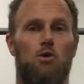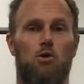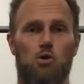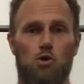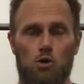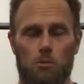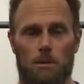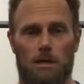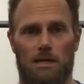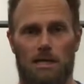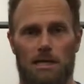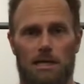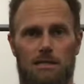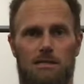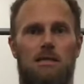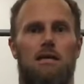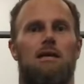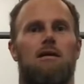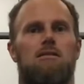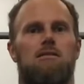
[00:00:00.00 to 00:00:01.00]

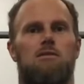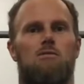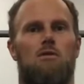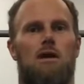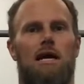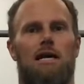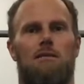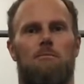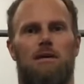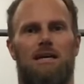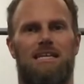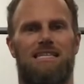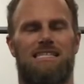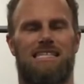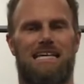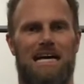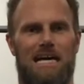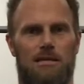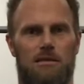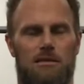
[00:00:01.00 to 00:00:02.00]
übergeht zu einem
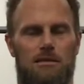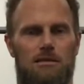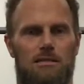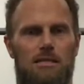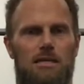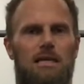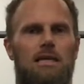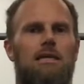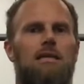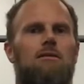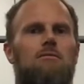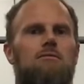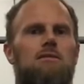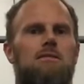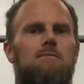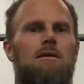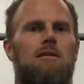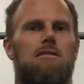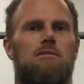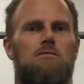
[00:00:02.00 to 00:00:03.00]
ganz anderen Training und
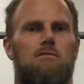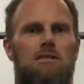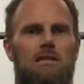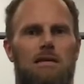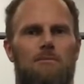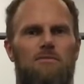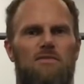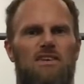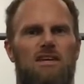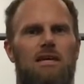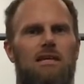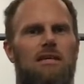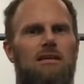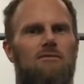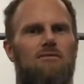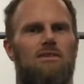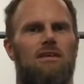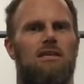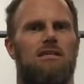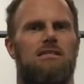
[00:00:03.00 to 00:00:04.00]
zwar zu dem
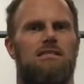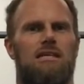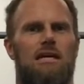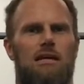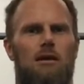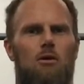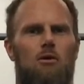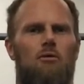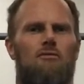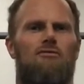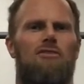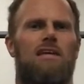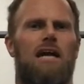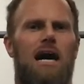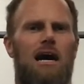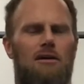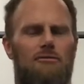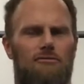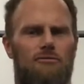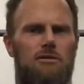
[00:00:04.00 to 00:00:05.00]
Training, wie es dann auch
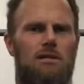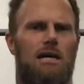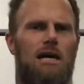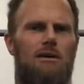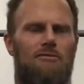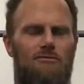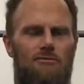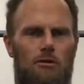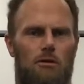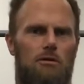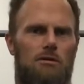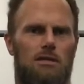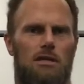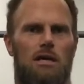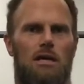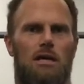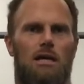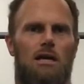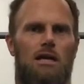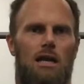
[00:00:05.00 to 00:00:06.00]
Jahr für Jahr
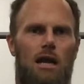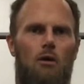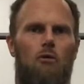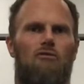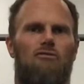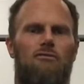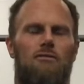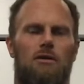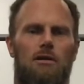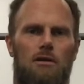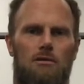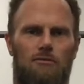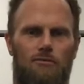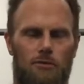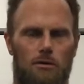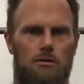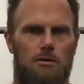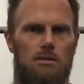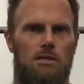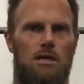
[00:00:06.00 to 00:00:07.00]
fortlaufen
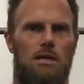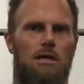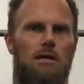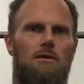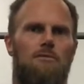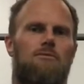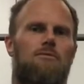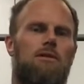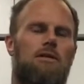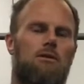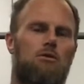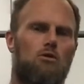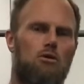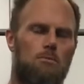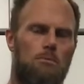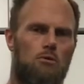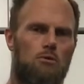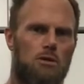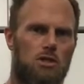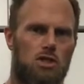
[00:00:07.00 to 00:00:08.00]
wird wie die
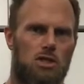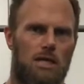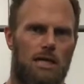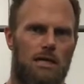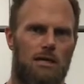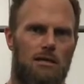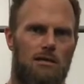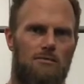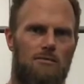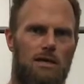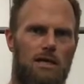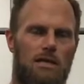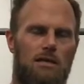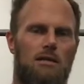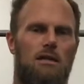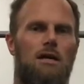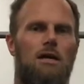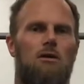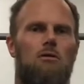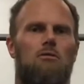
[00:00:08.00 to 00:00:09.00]
Übungen gesteigert
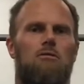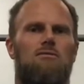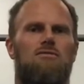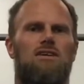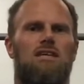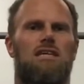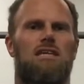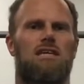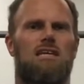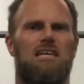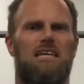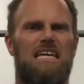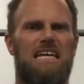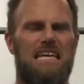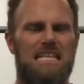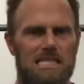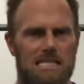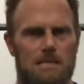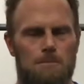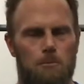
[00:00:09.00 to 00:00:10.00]
werden und wie ihr
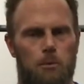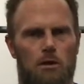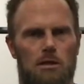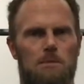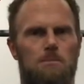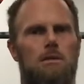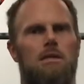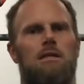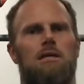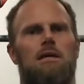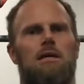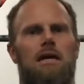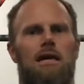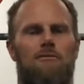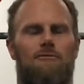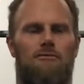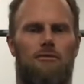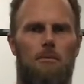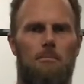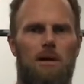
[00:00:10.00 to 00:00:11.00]
ins Bodybuilding
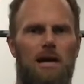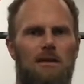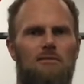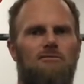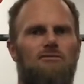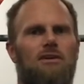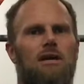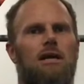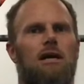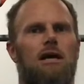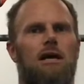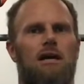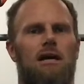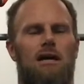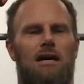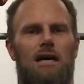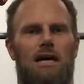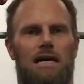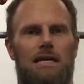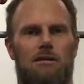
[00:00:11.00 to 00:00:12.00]
vom Anfänger
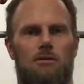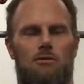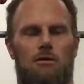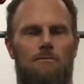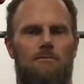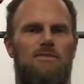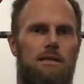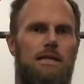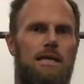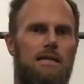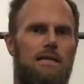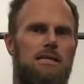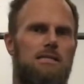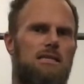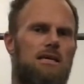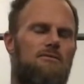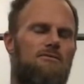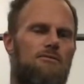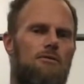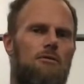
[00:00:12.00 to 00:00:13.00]
reinkommt. Denn
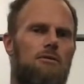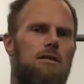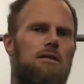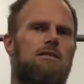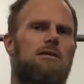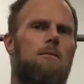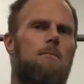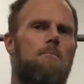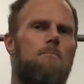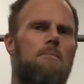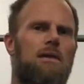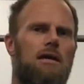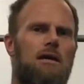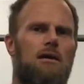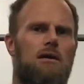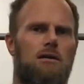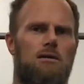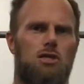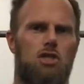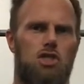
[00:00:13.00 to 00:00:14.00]
das erfordert
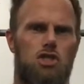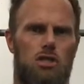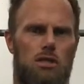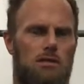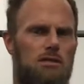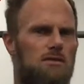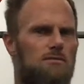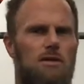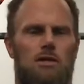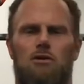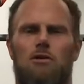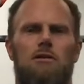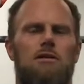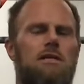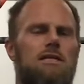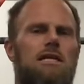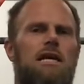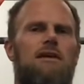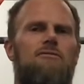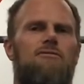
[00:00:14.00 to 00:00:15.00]
mehrere Schritte. Wir können
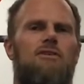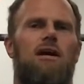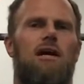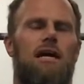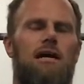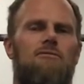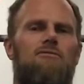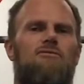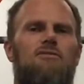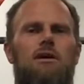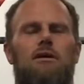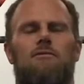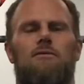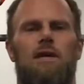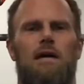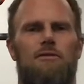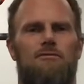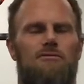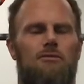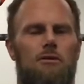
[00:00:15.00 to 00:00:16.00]
nicht einfach anfangen,
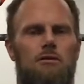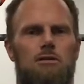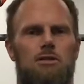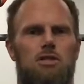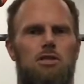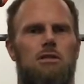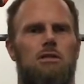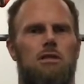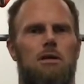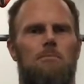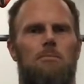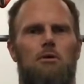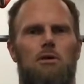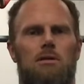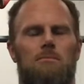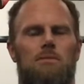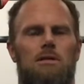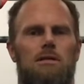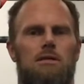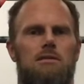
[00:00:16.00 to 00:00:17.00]
wie ein fortgeschrittener
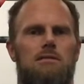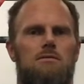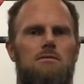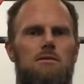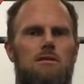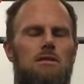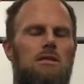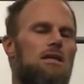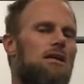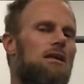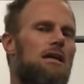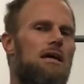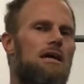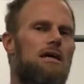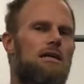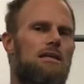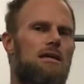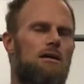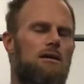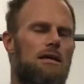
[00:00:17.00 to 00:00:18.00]
Bodybuilder zu trainieren.
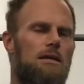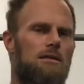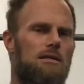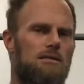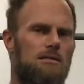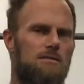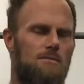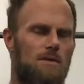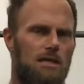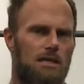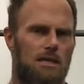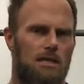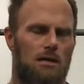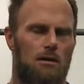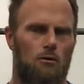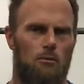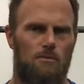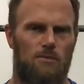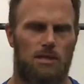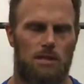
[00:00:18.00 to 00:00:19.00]
Da geht es
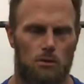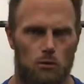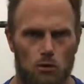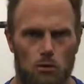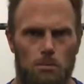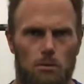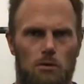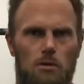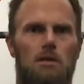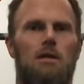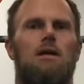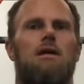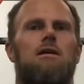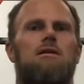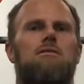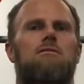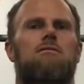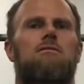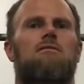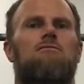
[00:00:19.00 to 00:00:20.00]
weniger um die Übungen,
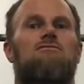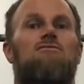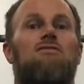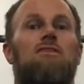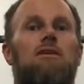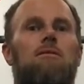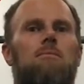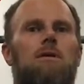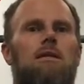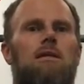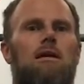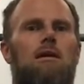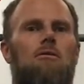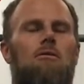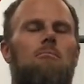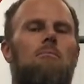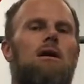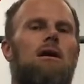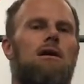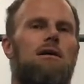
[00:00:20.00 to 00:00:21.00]
sondern vielmehr darum,